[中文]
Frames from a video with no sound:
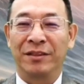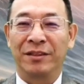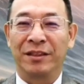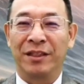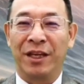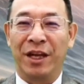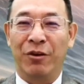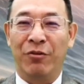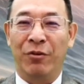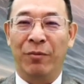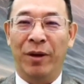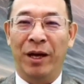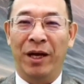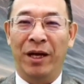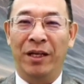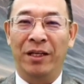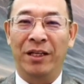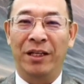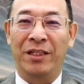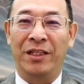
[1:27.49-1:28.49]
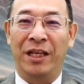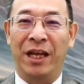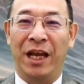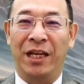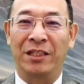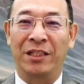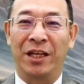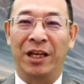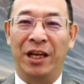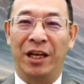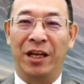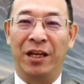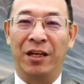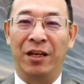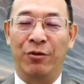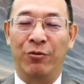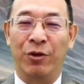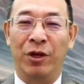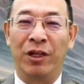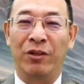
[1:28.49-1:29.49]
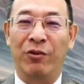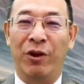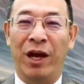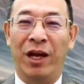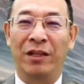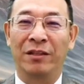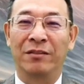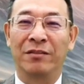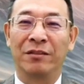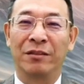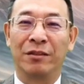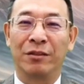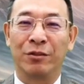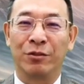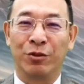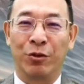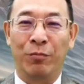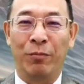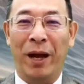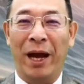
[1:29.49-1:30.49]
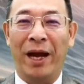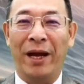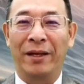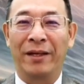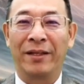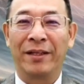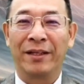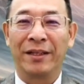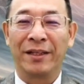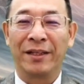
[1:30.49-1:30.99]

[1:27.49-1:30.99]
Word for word: 今天我们一起来这里云端崇拜。